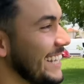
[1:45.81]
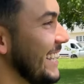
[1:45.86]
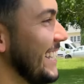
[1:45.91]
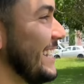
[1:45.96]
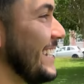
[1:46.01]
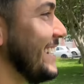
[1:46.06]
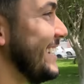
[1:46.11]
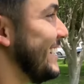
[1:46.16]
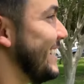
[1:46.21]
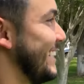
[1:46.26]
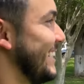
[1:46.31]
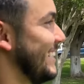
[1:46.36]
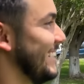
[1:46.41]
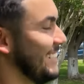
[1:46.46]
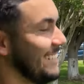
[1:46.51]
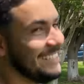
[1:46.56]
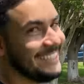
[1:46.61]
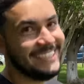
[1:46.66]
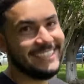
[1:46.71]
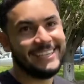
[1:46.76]
ya. Pero,
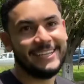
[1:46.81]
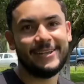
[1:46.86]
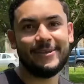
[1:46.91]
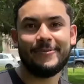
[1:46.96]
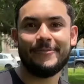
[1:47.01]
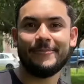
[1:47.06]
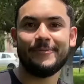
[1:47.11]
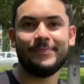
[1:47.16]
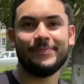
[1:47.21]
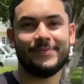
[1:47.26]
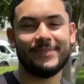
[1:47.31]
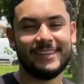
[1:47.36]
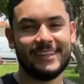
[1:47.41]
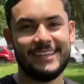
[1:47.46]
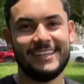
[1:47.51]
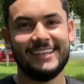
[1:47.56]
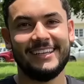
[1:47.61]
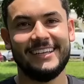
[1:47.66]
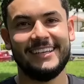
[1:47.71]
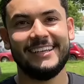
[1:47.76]
ah, o sea, que eres mitotero
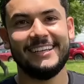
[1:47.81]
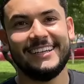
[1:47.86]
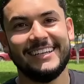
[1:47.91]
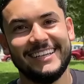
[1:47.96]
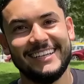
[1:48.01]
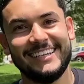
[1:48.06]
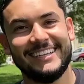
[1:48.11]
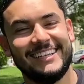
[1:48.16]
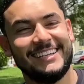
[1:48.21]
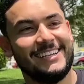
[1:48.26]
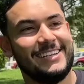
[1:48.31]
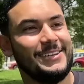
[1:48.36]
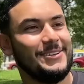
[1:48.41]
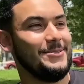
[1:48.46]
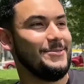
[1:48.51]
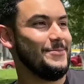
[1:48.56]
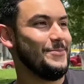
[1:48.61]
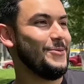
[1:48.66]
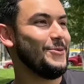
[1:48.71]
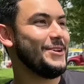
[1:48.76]
desde, desde
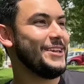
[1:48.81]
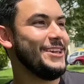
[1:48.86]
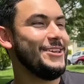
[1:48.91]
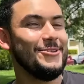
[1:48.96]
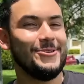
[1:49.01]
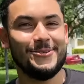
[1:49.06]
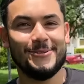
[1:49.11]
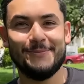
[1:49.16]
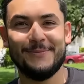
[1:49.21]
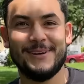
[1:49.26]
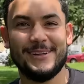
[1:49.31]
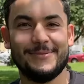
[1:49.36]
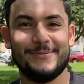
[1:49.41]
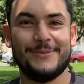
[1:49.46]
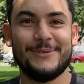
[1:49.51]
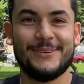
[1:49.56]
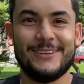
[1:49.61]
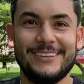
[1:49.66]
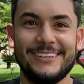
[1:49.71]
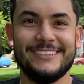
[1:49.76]
morro poquillo nomás. Yo
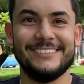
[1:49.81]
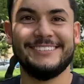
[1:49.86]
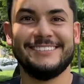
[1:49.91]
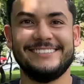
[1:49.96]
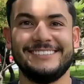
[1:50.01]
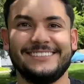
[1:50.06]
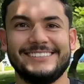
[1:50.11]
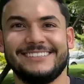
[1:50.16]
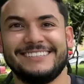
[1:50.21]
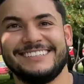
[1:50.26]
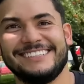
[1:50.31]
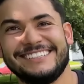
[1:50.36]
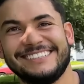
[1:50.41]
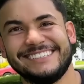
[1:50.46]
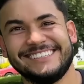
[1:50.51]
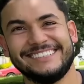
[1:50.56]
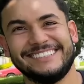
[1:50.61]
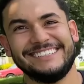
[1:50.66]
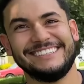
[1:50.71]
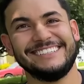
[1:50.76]
conozco a otra gente en
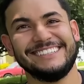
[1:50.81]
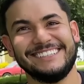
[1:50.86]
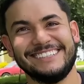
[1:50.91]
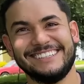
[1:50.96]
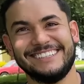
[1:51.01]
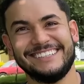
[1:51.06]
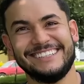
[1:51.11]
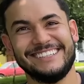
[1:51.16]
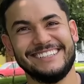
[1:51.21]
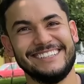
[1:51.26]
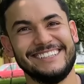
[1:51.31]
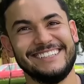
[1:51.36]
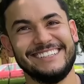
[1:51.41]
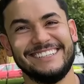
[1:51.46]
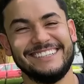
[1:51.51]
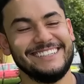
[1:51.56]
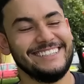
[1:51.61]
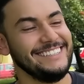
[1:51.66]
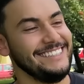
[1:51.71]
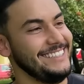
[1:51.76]
Vitotera que deben ponerle
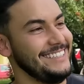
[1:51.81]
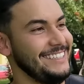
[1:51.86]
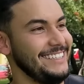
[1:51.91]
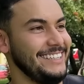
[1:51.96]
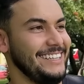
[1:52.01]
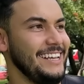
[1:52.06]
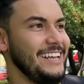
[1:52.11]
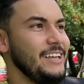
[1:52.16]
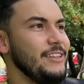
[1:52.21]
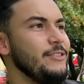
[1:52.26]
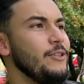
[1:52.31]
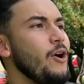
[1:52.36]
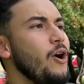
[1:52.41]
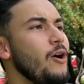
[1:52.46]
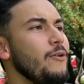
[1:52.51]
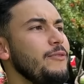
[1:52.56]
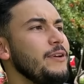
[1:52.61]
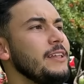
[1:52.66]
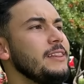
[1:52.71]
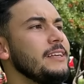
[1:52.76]
mito también, pero bueno.
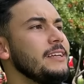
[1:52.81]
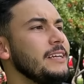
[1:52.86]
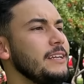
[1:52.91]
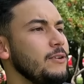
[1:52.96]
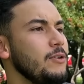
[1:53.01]
No, fíjate